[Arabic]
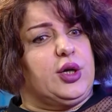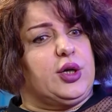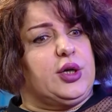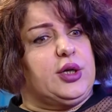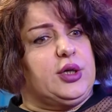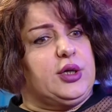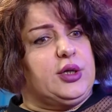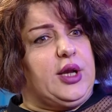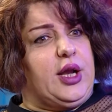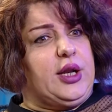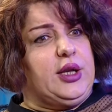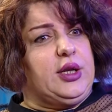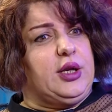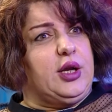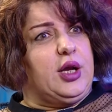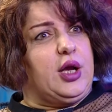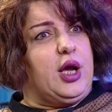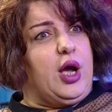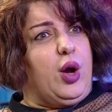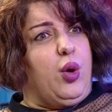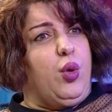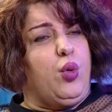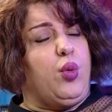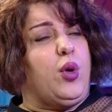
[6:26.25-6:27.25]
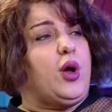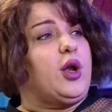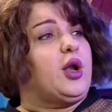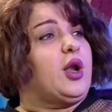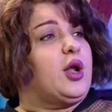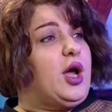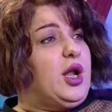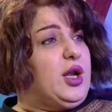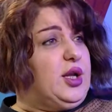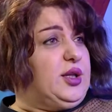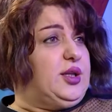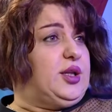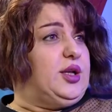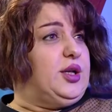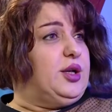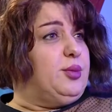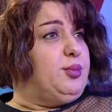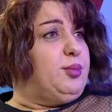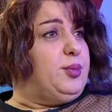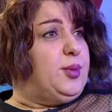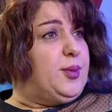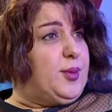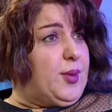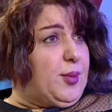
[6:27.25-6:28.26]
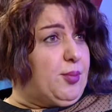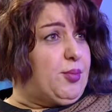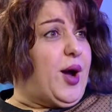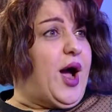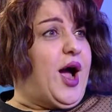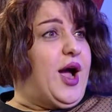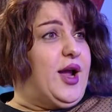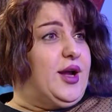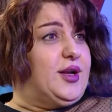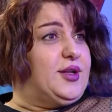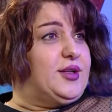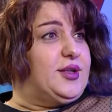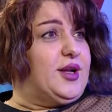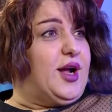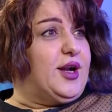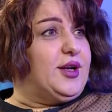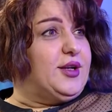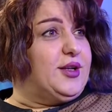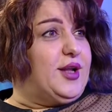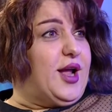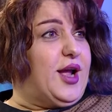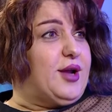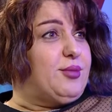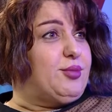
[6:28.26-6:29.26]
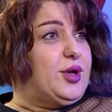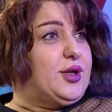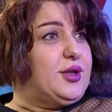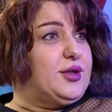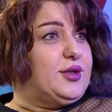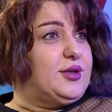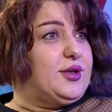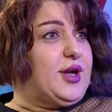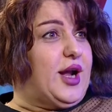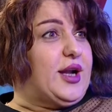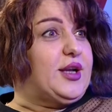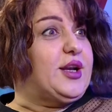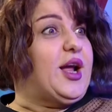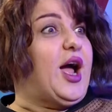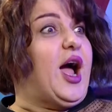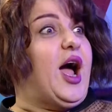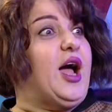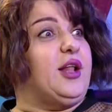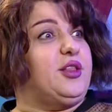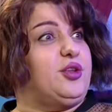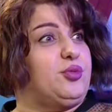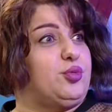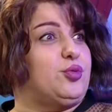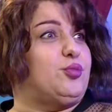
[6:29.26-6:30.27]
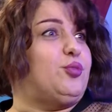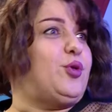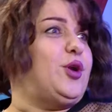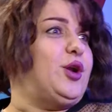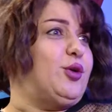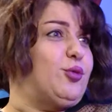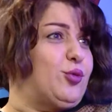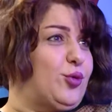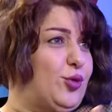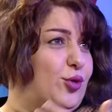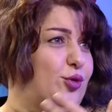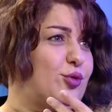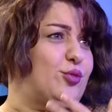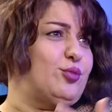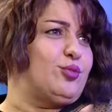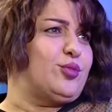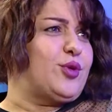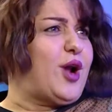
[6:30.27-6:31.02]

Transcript: آه، يعني هو الغلط اللي بعائلتي يعني دائما يعني اعاتبهم ولو كلهم